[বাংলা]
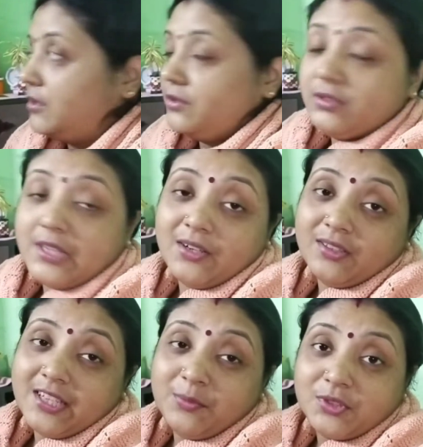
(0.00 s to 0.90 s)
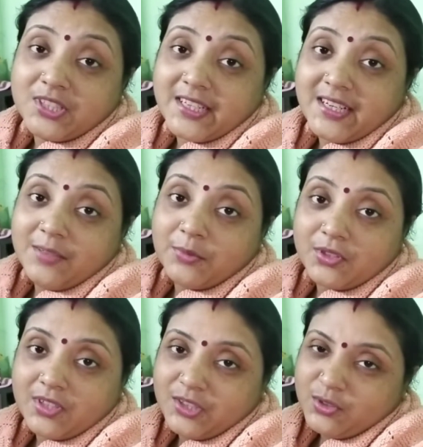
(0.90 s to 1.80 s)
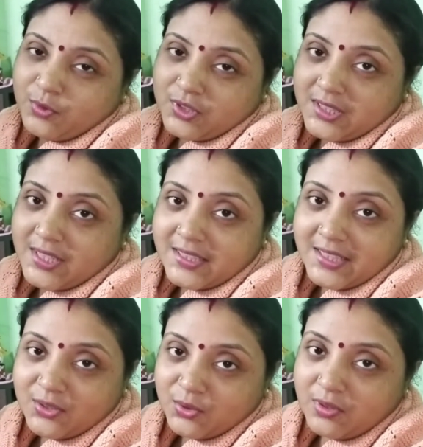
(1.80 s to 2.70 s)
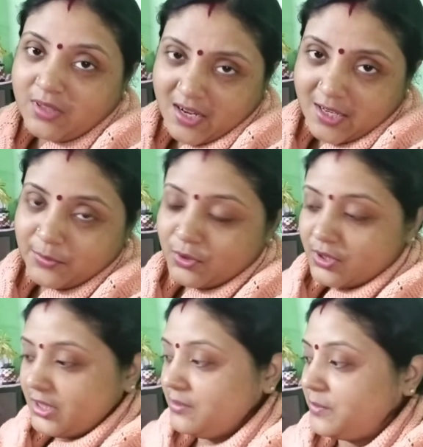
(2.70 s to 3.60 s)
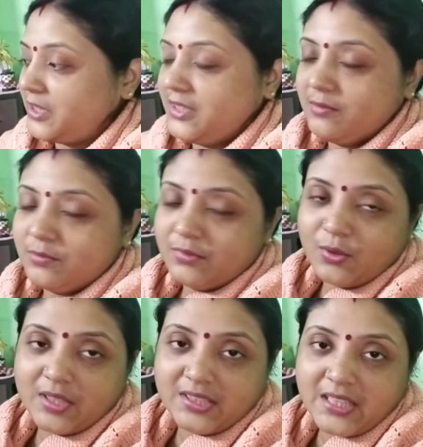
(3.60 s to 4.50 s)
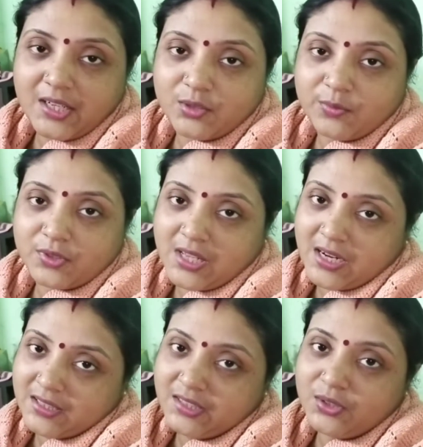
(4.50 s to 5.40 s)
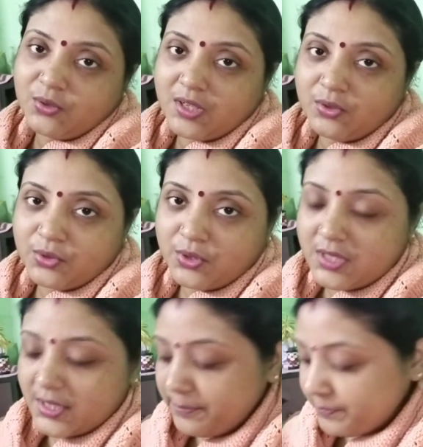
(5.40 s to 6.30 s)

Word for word: তো যাই হোক এই বসে গেলেই মনে হয় একটু বসে থাকি একটু আরাম করি মানে দৌড়াতে থাকলে তো সারাদিনই দৌড়ানো চলছে